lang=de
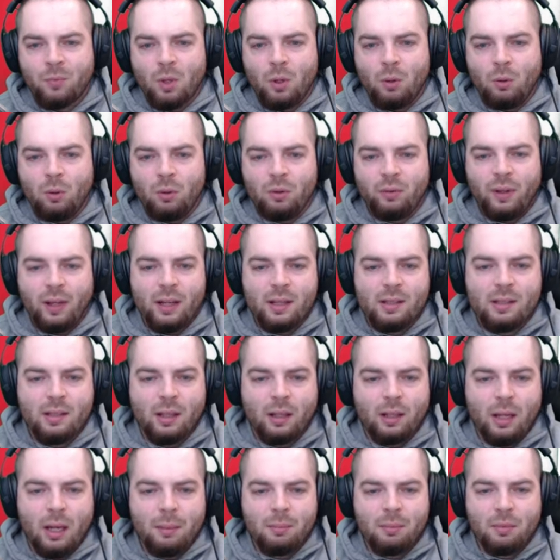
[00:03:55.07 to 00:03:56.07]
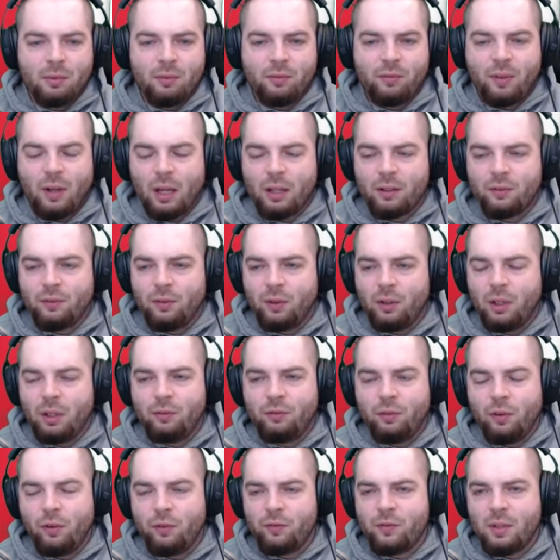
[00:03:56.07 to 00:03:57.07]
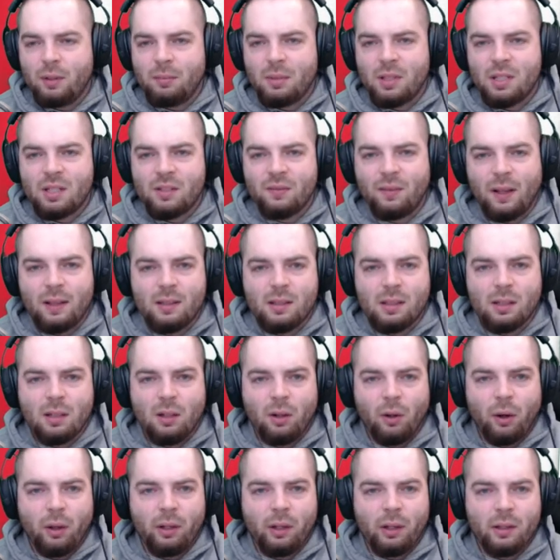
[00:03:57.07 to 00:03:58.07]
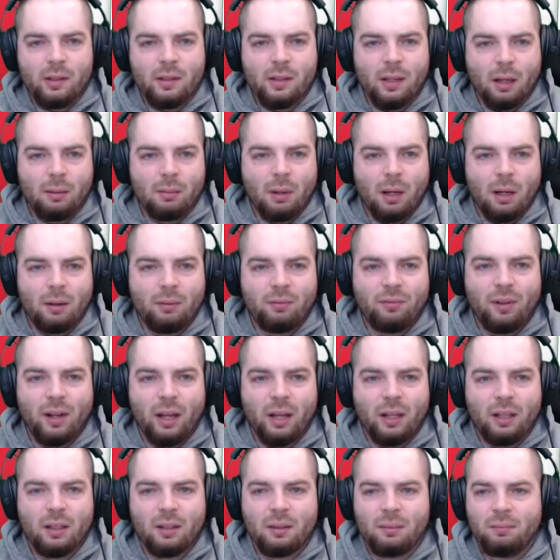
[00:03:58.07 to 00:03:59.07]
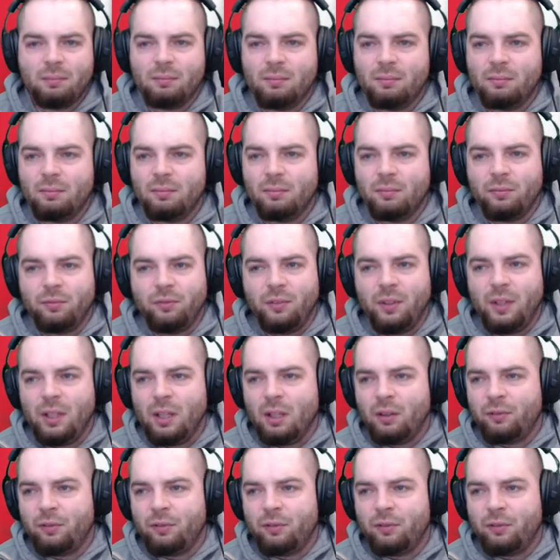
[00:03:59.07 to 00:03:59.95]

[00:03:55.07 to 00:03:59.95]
Und wenn es dann eben vielleicht von den 15 bis 20 Leute, ich sag mal, vielleicht vier,